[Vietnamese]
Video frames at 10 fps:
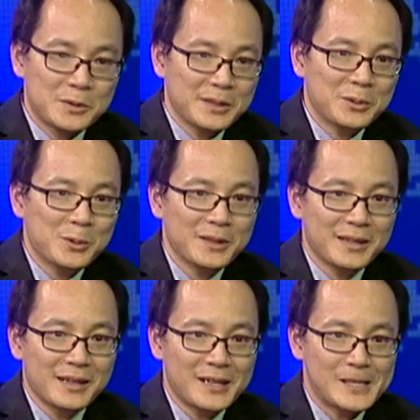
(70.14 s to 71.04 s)
xin thuốc
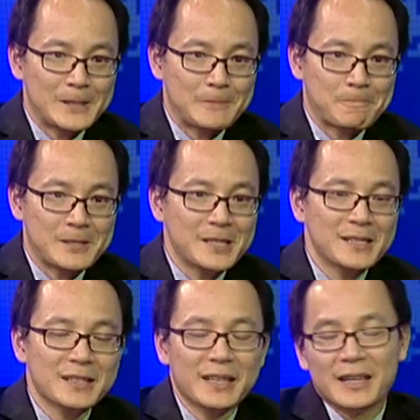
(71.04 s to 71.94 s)
uh,
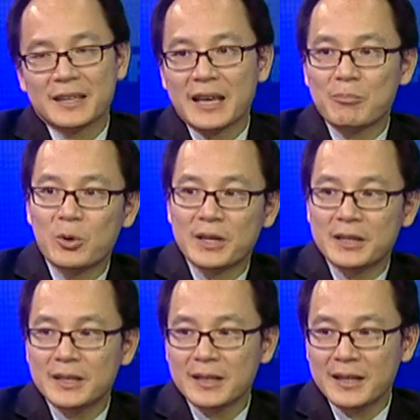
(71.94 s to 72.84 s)
ngứa cam bôi
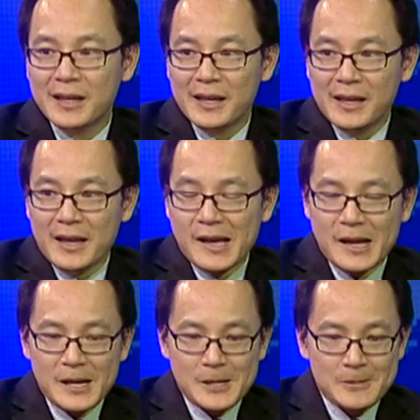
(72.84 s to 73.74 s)
ngứa.
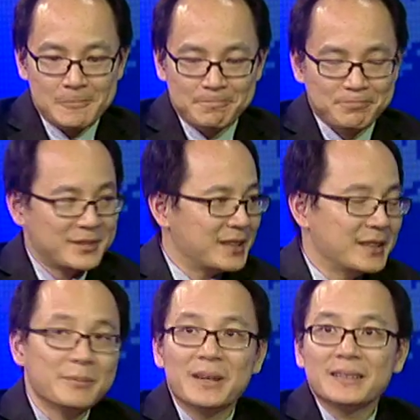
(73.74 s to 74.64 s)
Um,
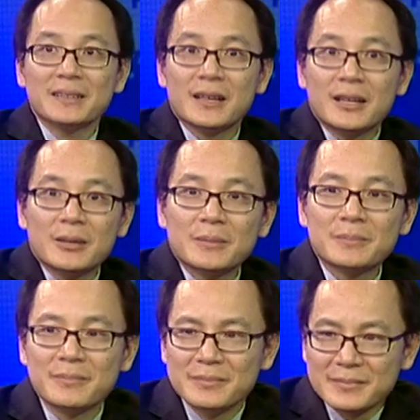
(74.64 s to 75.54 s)
thì bác uh,
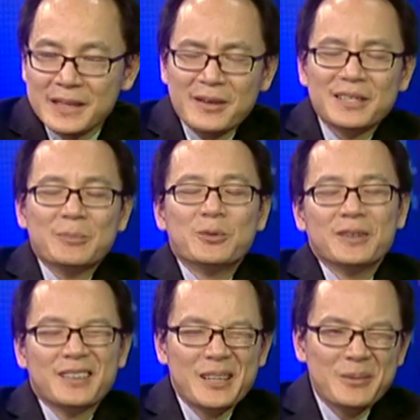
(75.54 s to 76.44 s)
Derek chỉ
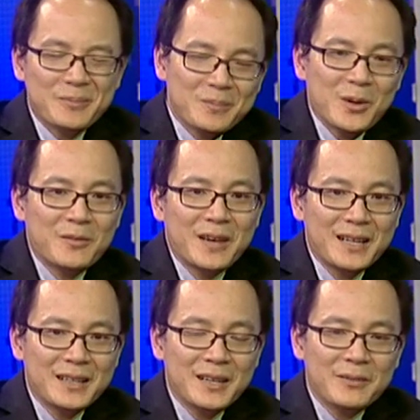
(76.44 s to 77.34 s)
muốn nói một
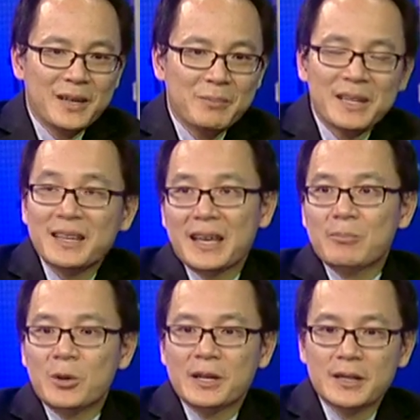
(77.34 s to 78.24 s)
vài lời về mấy cái
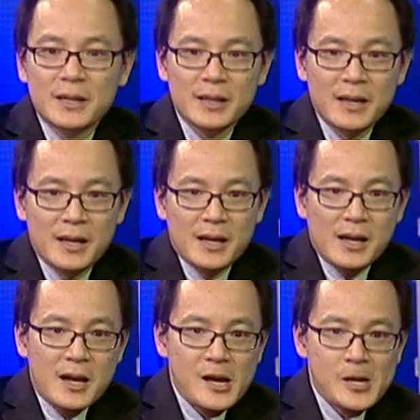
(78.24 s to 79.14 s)
kem bôi ngứa.
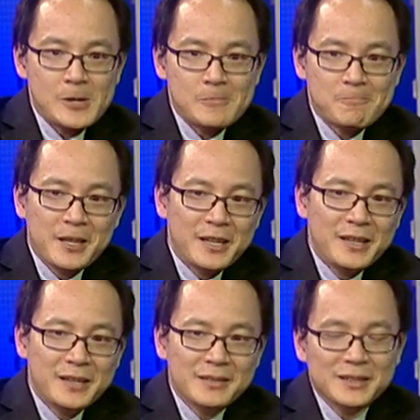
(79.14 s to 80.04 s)
Um,
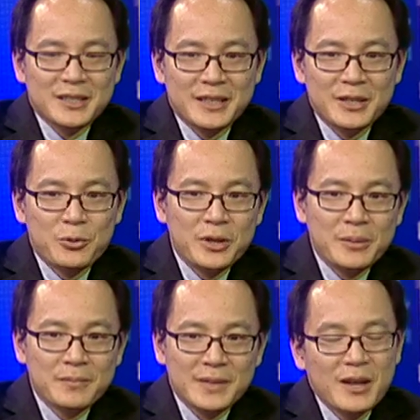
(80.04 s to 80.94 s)
cái thường thường cái
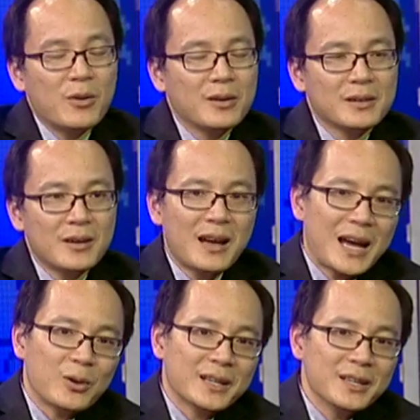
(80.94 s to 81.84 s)
cream cái có
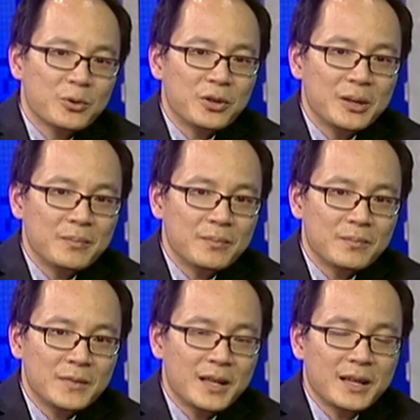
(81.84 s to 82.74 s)
hai loại cái
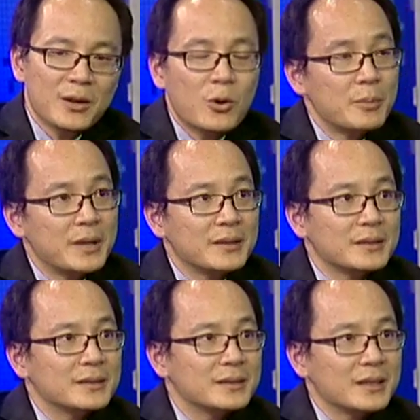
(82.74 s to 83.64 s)
cream như lại cái ointment.
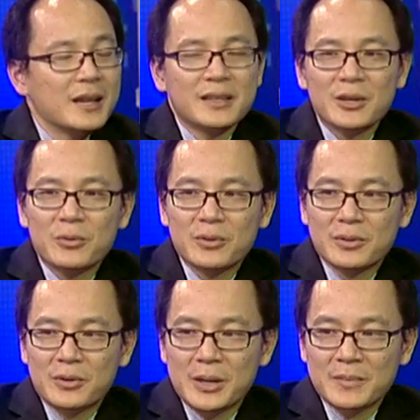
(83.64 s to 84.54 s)
Uh, cái
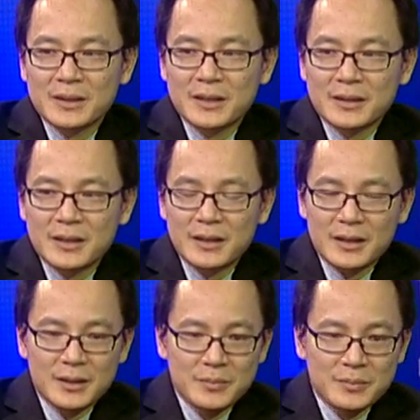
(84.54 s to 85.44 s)
cream thường thường nó là